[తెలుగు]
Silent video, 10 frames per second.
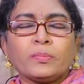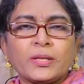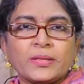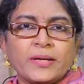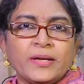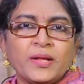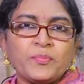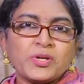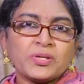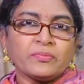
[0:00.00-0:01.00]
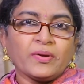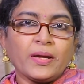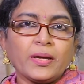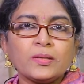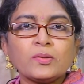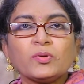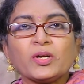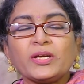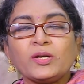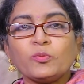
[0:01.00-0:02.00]
ప్రతి నిమిషం ఏదో
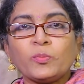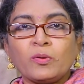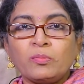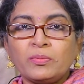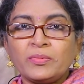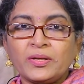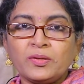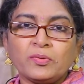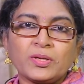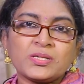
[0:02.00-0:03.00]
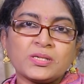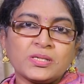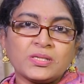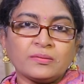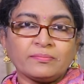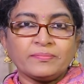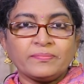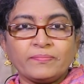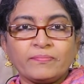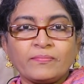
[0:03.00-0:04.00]
ఒక ఈగో ప్రాబ్లం ఏదో ఒక స్ట్రెస్
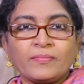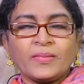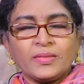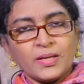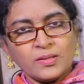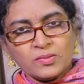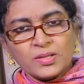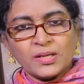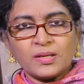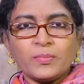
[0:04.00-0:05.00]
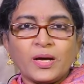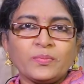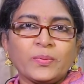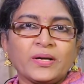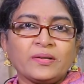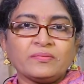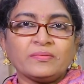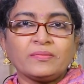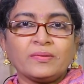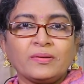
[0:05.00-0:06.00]
దేనికో దానికి బాధపడటం
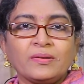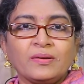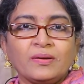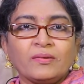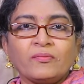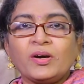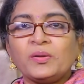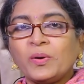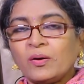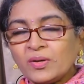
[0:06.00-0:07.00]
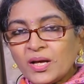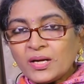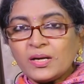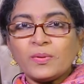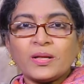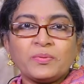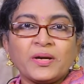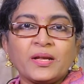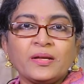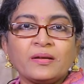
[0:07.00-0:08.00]
వాళ్ళు బాగున్నారని
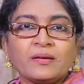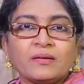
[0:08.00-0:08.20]
బాధపడాలి